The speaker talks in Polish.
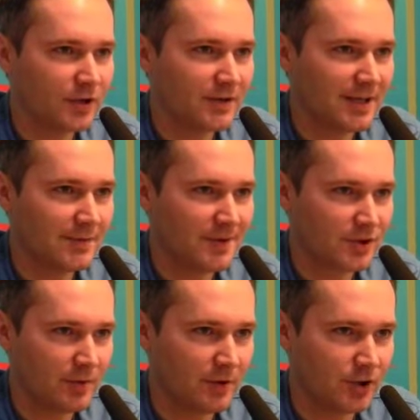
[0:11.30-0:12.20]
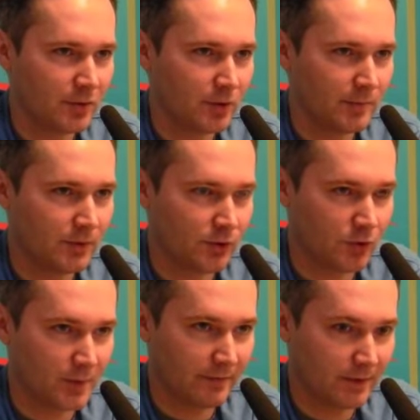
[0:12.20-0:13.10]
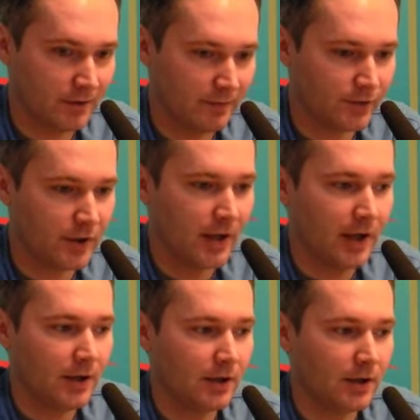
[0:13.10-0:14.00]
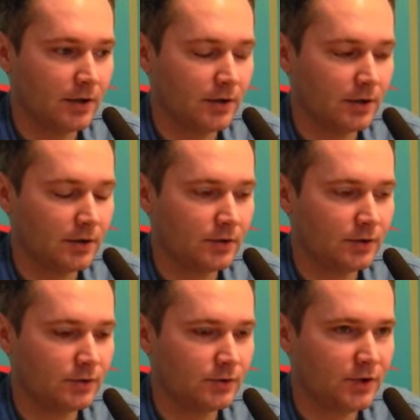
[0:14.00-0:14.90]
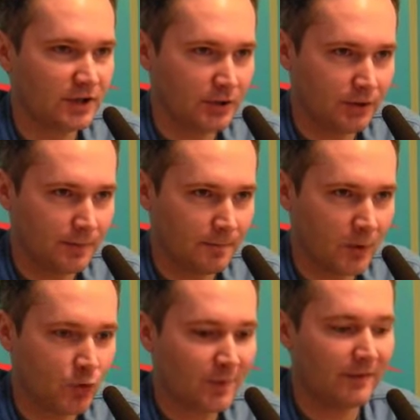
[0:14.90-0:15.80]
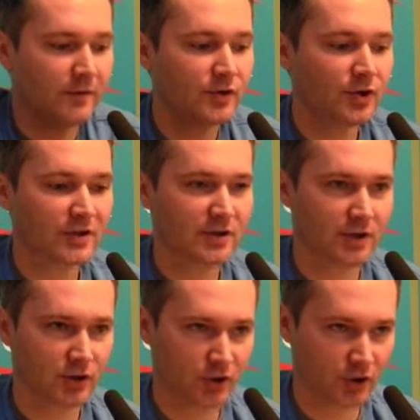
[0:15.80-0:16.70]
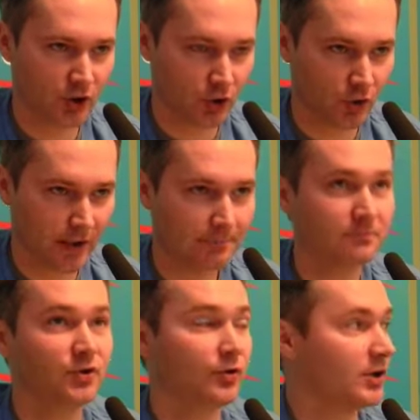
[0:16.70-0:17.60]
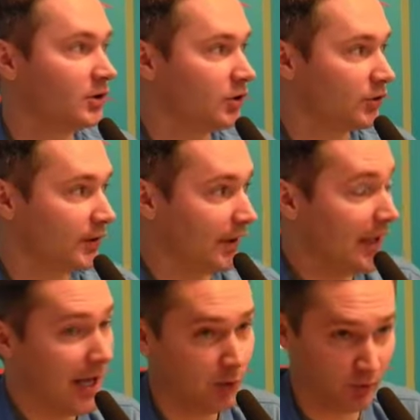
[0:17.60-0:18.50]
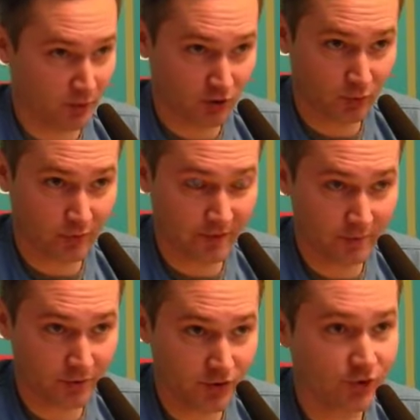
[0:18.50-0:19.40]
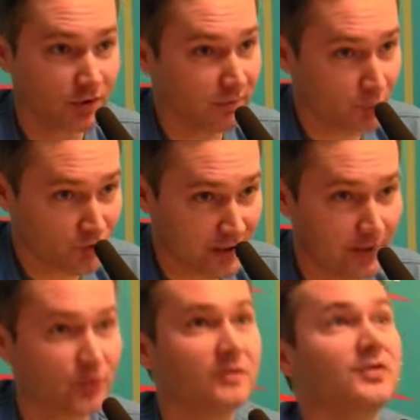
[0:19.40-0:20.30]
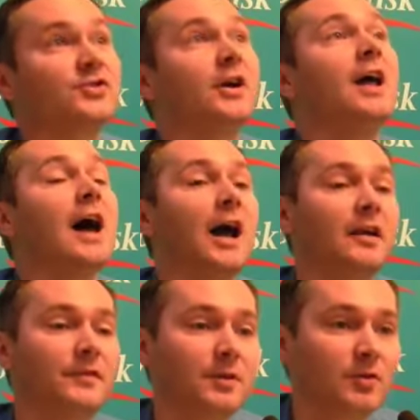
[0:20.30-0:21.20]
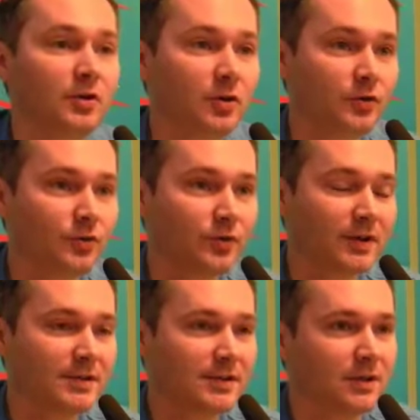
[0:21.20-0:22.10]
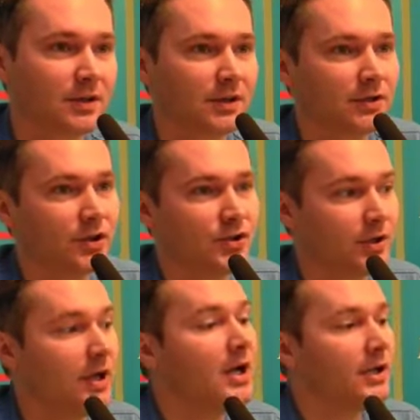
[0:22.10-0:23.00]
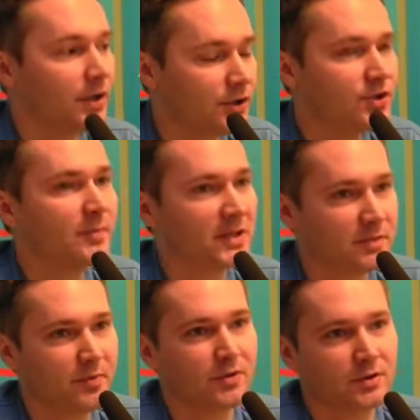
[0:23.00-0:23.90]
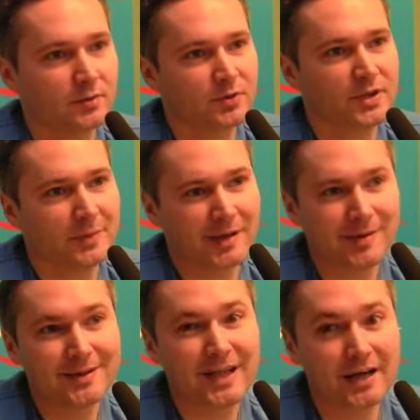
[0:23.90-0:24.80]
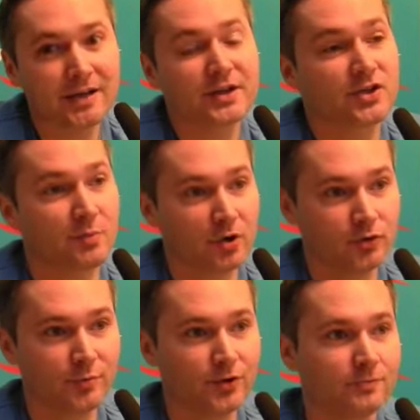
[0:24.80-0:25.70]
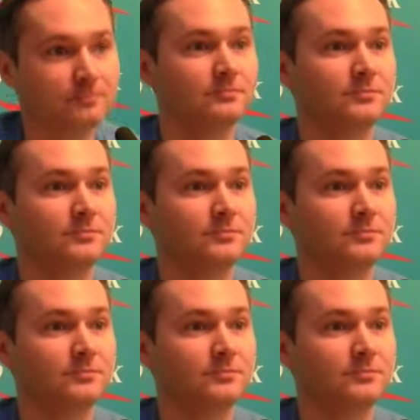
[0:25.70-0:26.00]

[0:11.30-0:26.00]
Może zanim zaczniemy, chciałem się usprawiedliwić. E, usprawiedliwić? Jest, usprawiedliwić jest, jest środa, środek tygodnia. Europoseł powinien być e, w Brukseli oczywiście, ale w tym tygodniu jest e, tydzień, tydzień pracy po, pozaparlamentarnej. Także mogę się, tu tak,